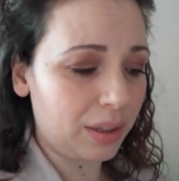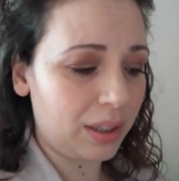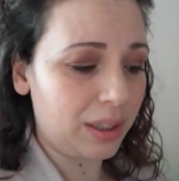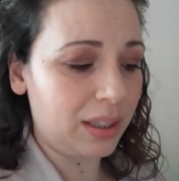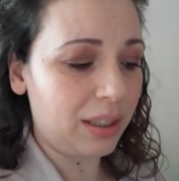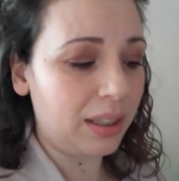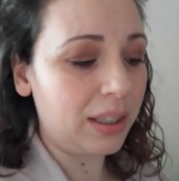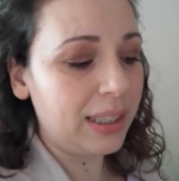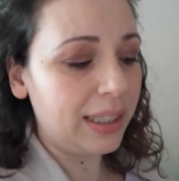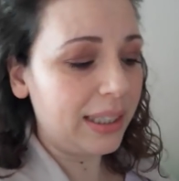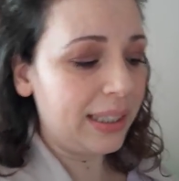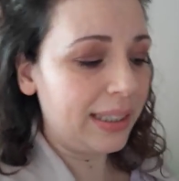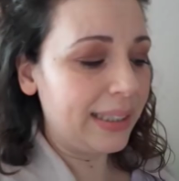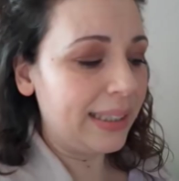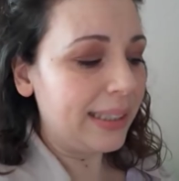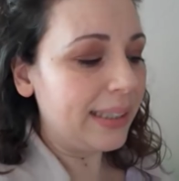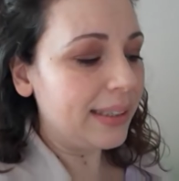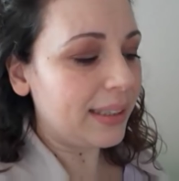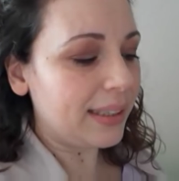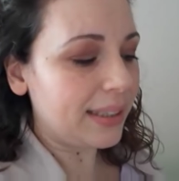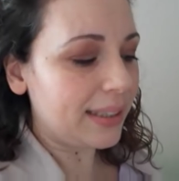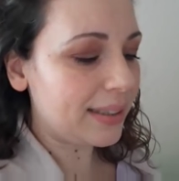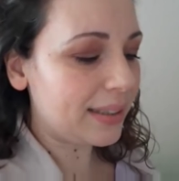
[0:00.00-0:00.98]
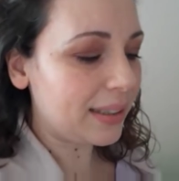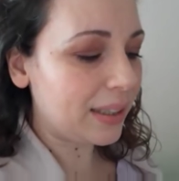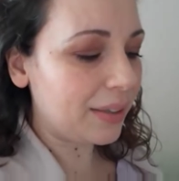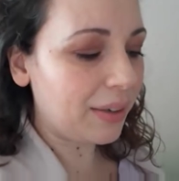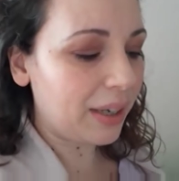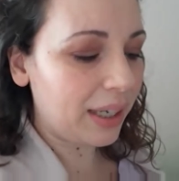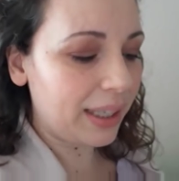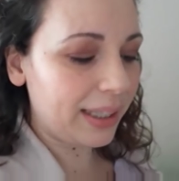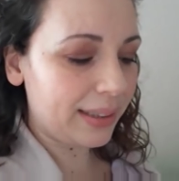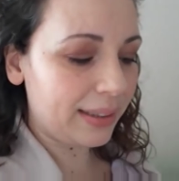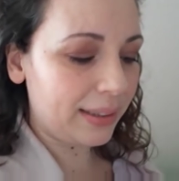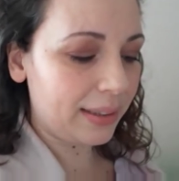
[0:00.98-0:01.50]
Dei, degli
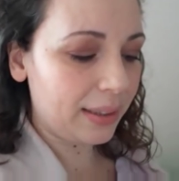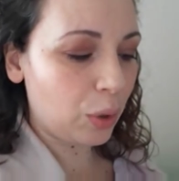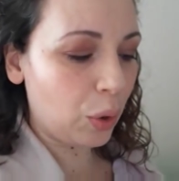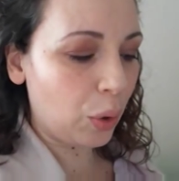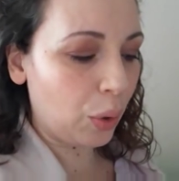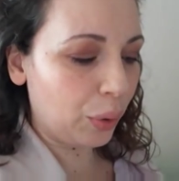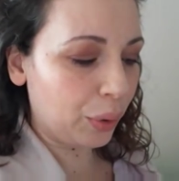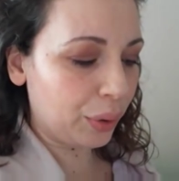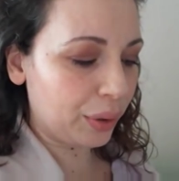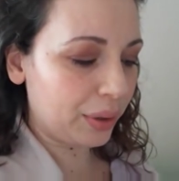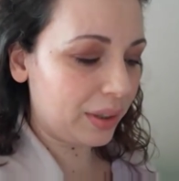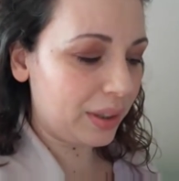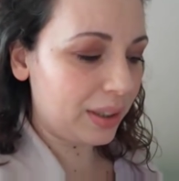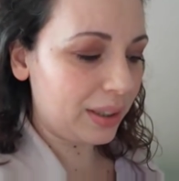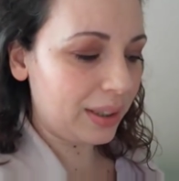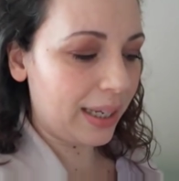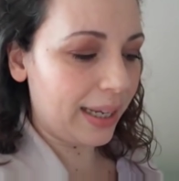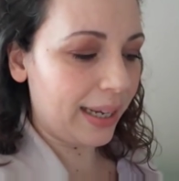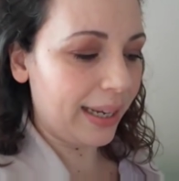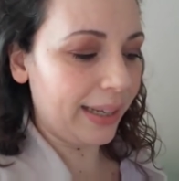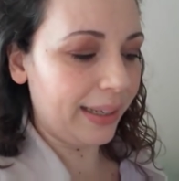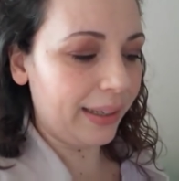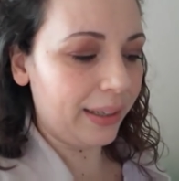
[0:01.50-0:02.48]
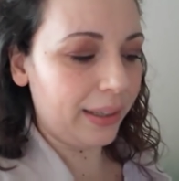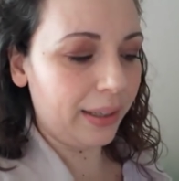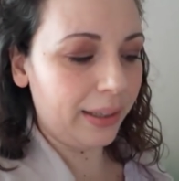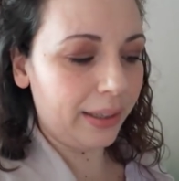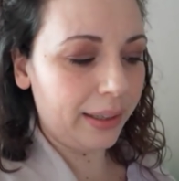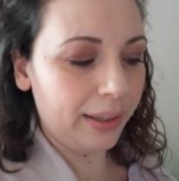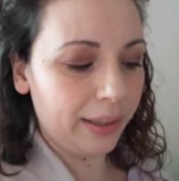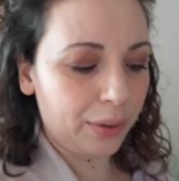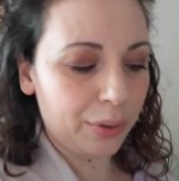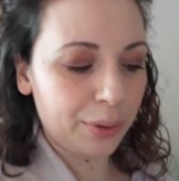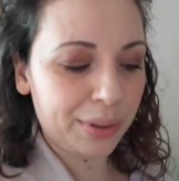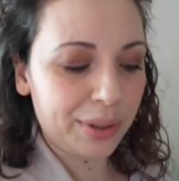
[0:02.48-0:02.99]
stivaletti corti,
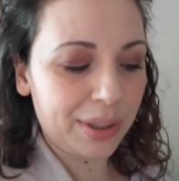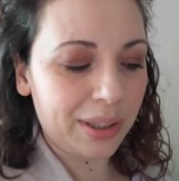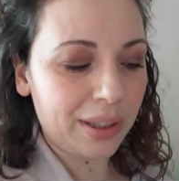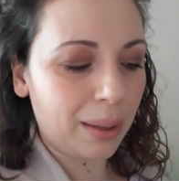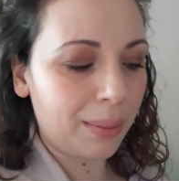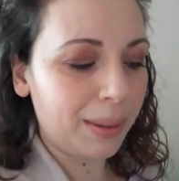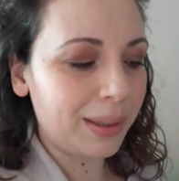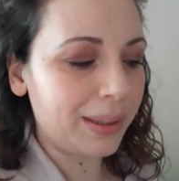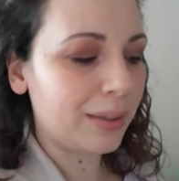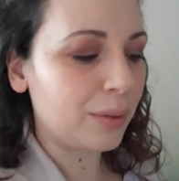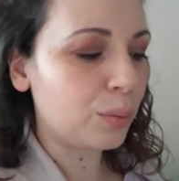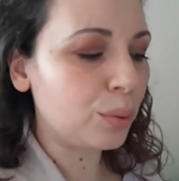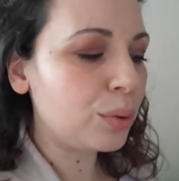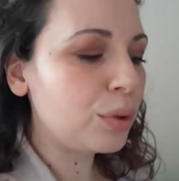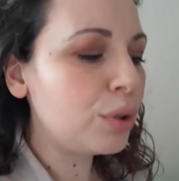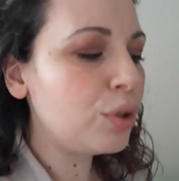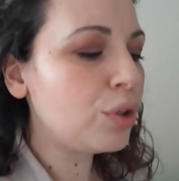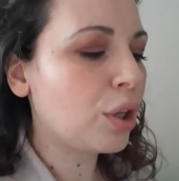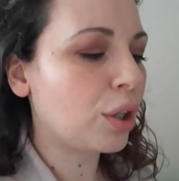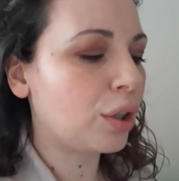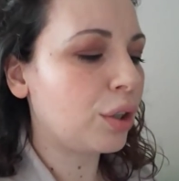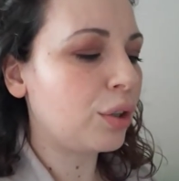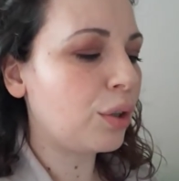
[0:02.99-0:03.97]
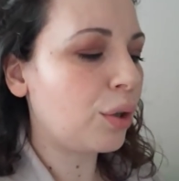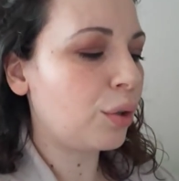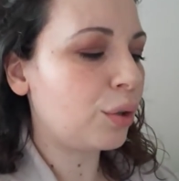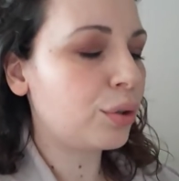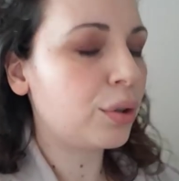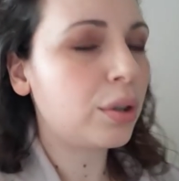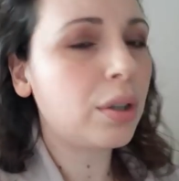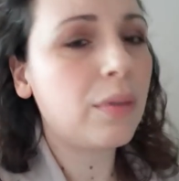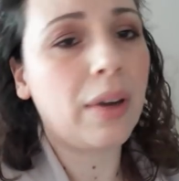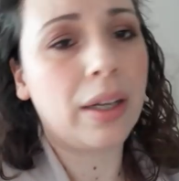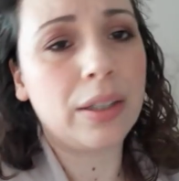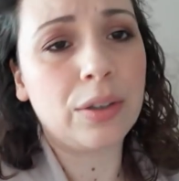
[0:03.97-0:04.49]
neri, così da mettere tutti i giorni, non l'ho
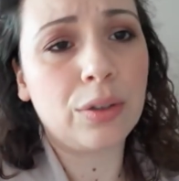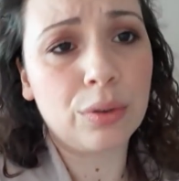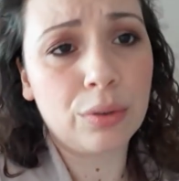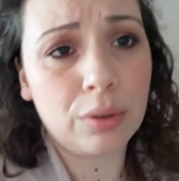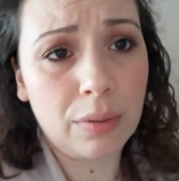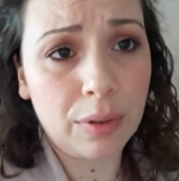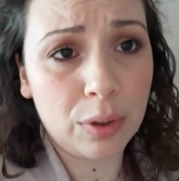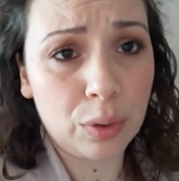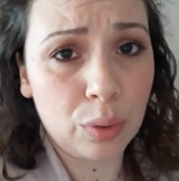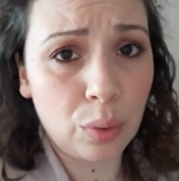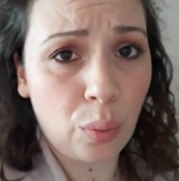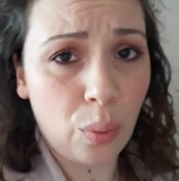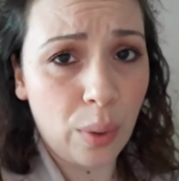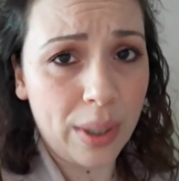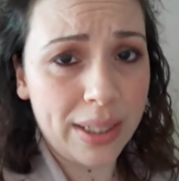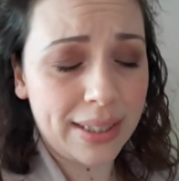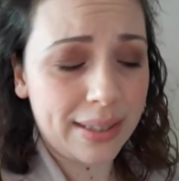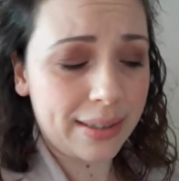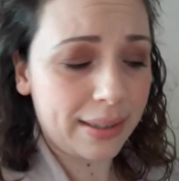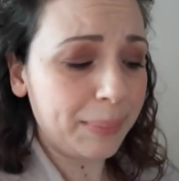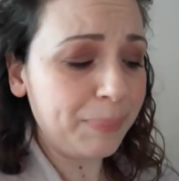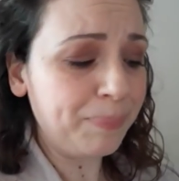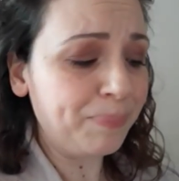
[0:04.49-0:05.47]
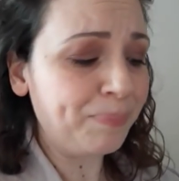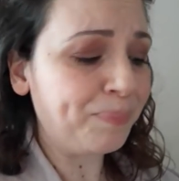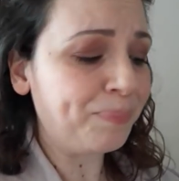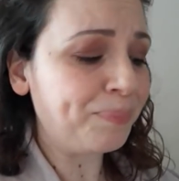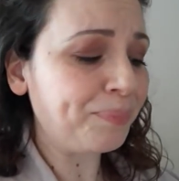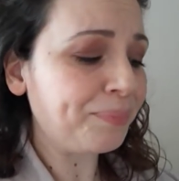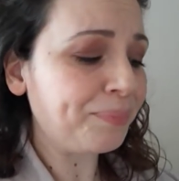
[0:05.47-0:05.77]
trovato, ho trovato queste